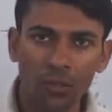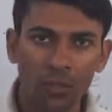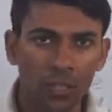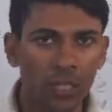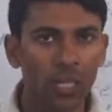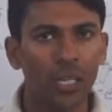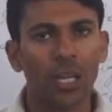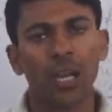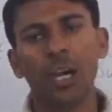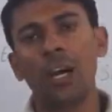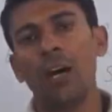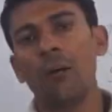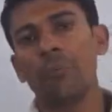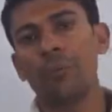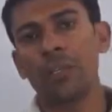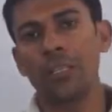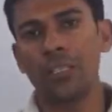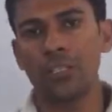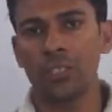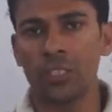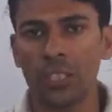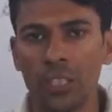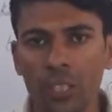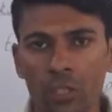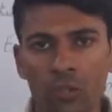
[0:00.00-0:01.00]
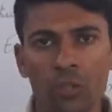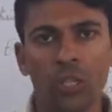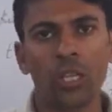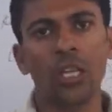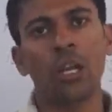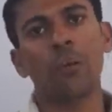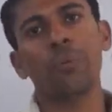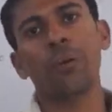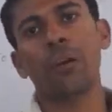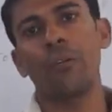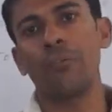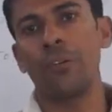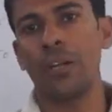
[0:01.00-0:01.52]
हो गया आपकी इंजरी हो गई
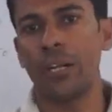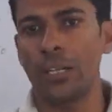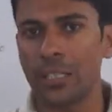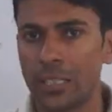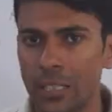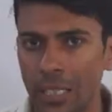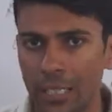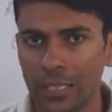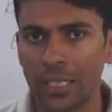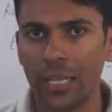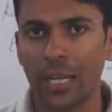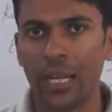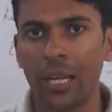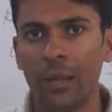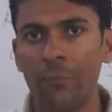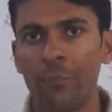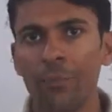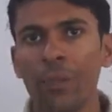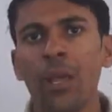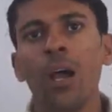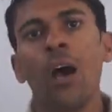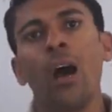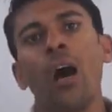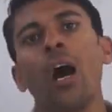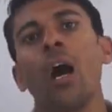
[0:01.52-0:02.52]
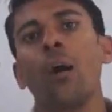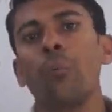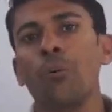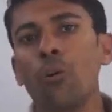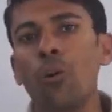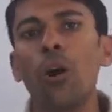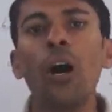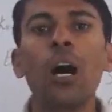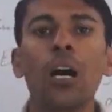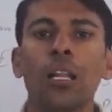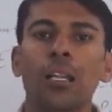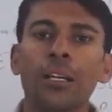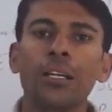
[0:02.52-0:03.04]
आपका वेट ज्यादा है आपको
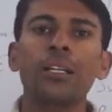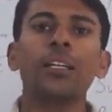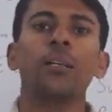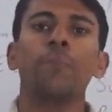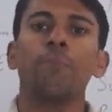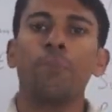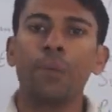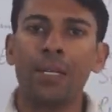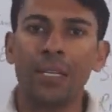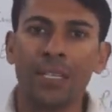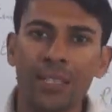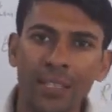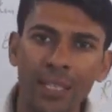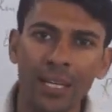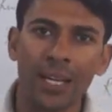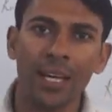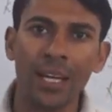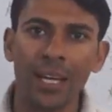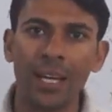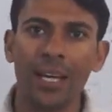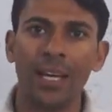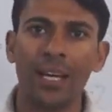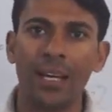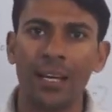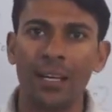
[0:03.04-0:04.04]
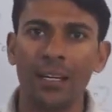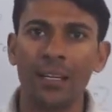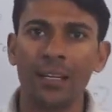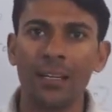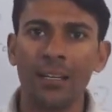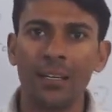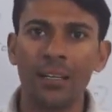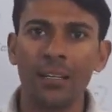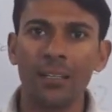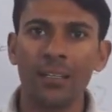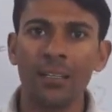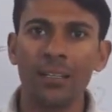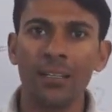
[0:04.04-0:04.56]
ऑलरेडी पेन है
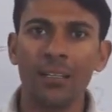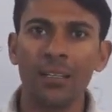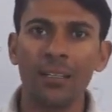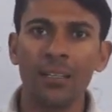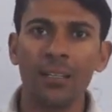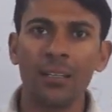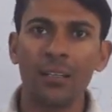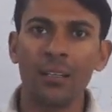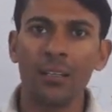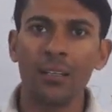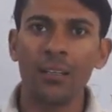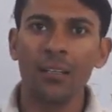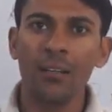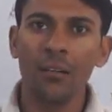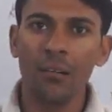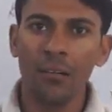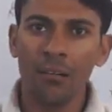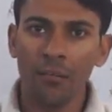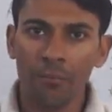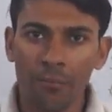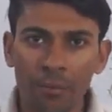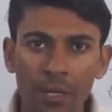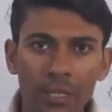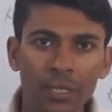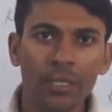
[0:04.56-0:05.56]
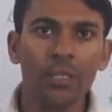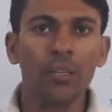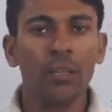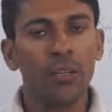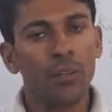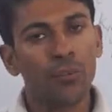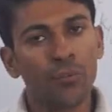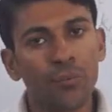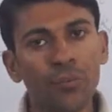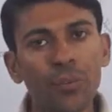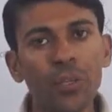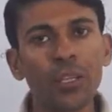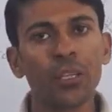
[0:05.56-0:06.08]
बट
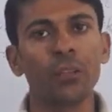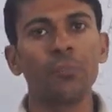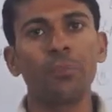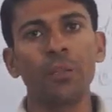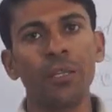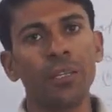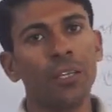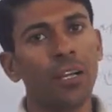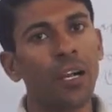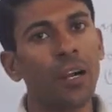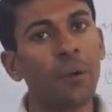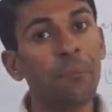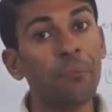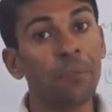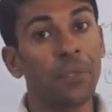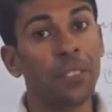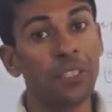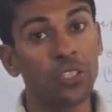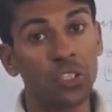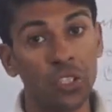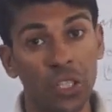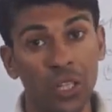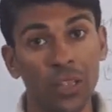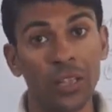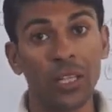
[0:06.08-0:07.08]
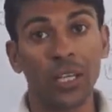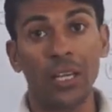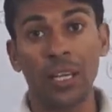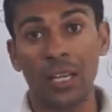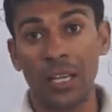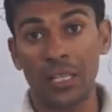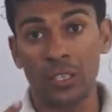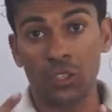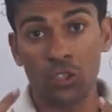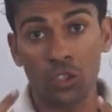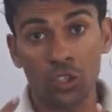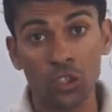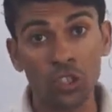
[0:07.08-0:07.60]
फिर भी आपने चलना
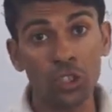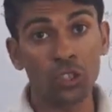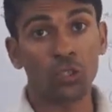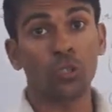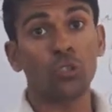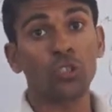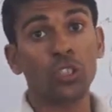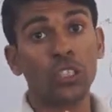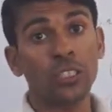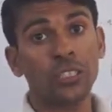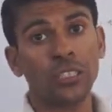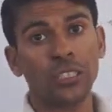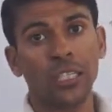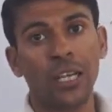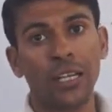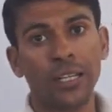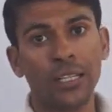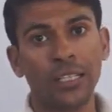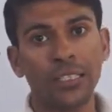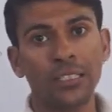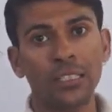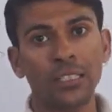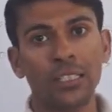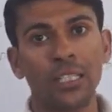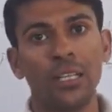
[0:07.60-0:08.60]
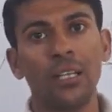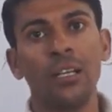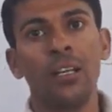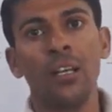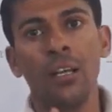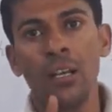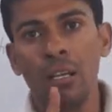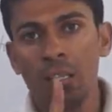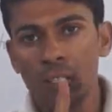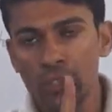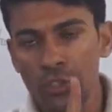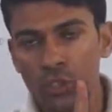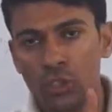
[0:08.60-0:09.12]
है जीरो से स्टार्ट कीजिए
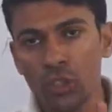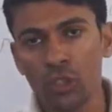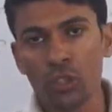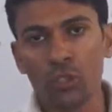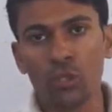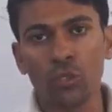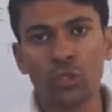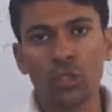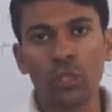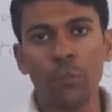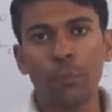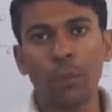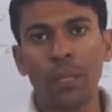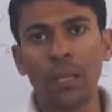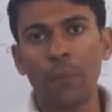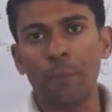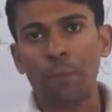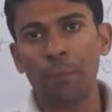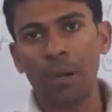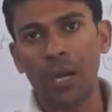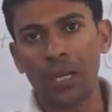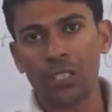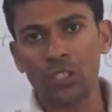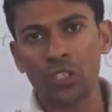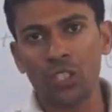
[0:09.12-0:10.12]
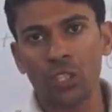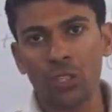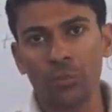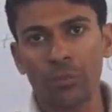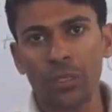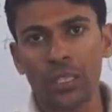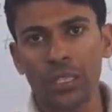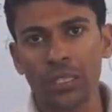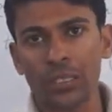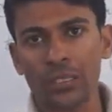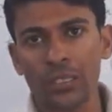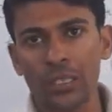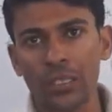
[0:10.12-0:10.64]
जीरो से पहले पांच
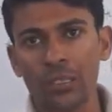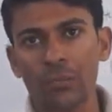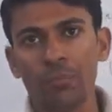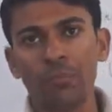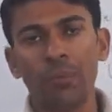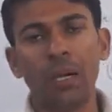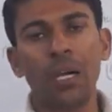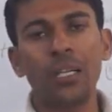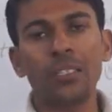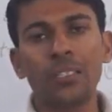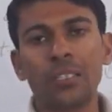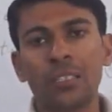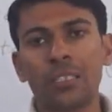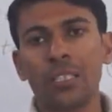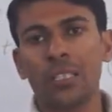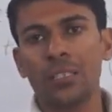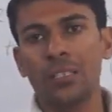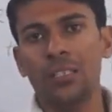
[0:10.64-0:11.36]
किलोमीटर तक पांच से